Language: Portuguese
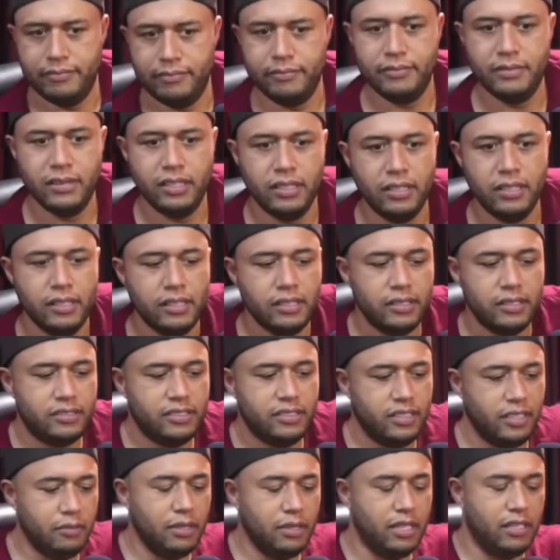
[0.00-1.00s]
ouvido falar.
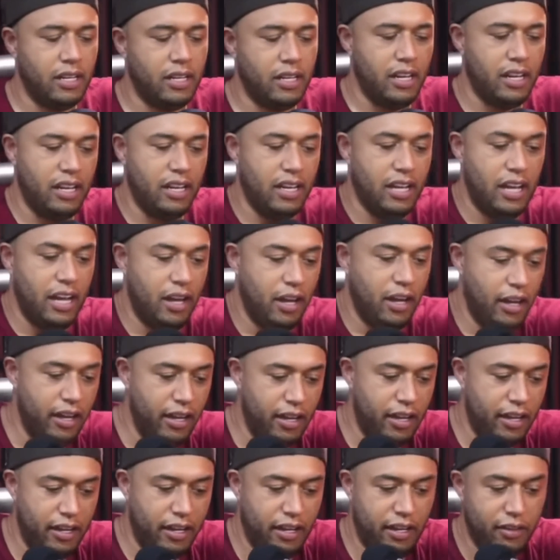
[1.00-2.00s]
Nossa, Sim, os é, sintomas.
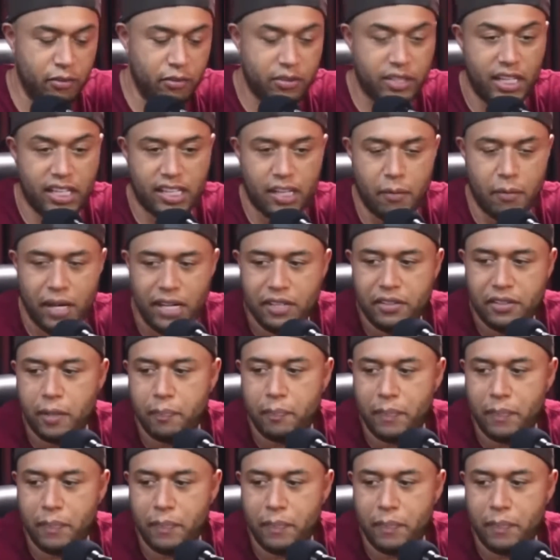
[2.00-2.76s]
É, é, o tratamento é